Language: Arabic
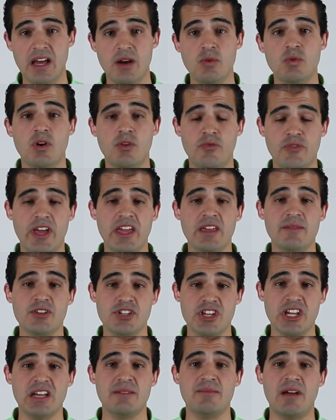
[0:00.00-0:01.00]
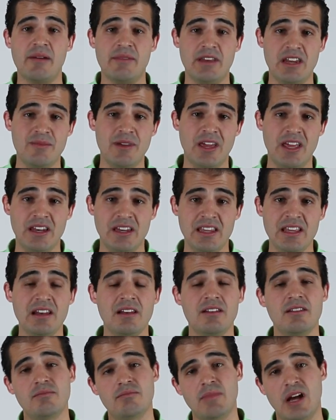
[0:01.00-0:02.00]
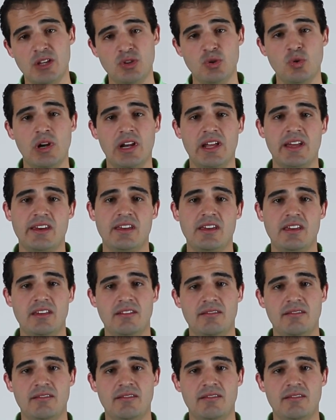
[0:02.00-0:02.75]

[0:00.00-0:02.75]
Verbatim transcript: او لو في اي مشاكل مع منابع النيل مع الدول الخارجيه